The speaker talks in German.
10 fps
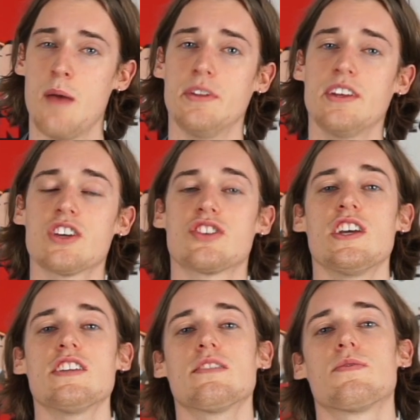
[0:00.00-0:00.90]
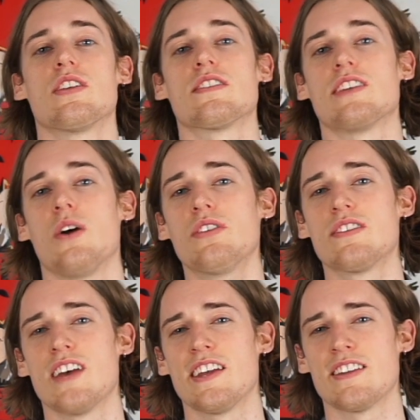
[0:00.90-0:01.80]
mit der Recherche für das
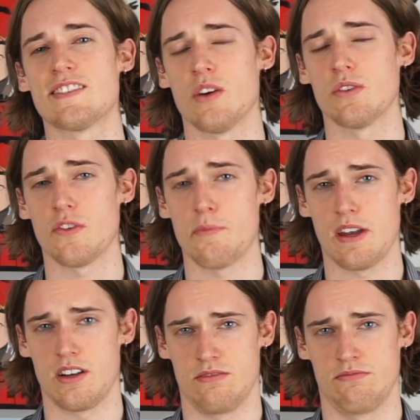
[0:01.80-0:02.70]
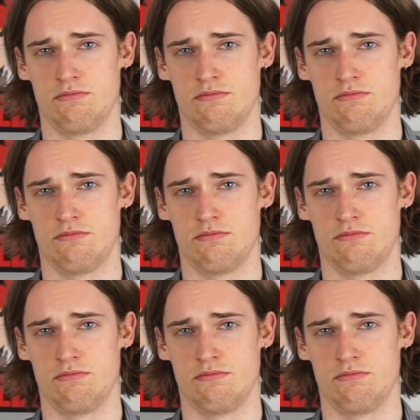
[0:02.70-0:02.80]
Sounddesign in Sound of Metal.